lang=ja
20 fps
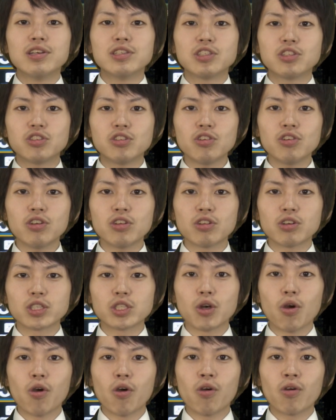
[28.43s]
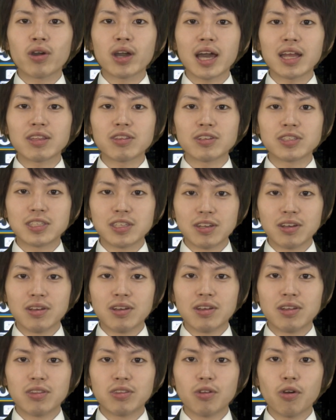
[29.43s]
周囲の騒音をカットする
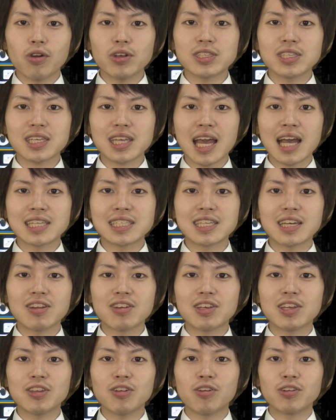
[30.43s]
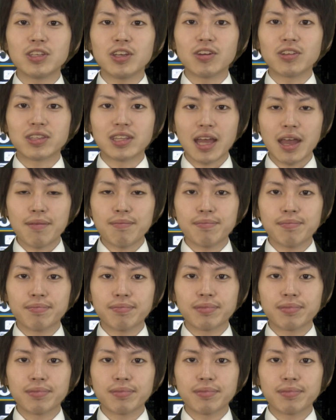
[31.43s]
ノイズキャンセル機能によって